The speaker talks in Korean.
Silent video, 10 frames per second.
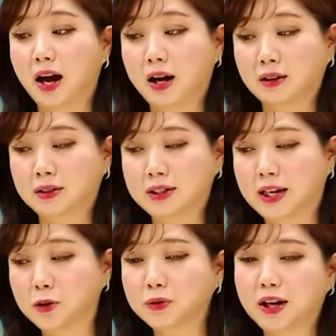아,
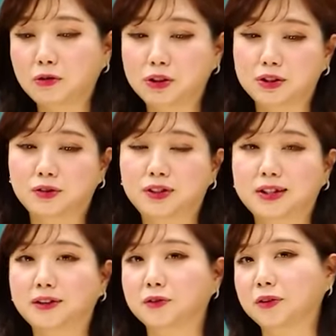자료 다운이
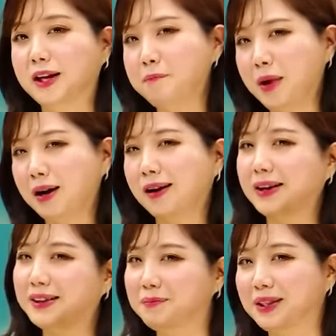있었지라는 걸
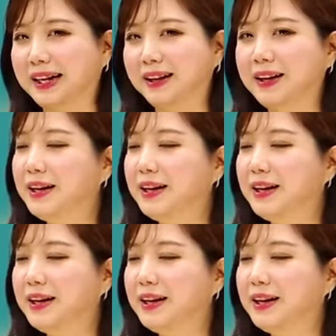깜빡하게 됩니다.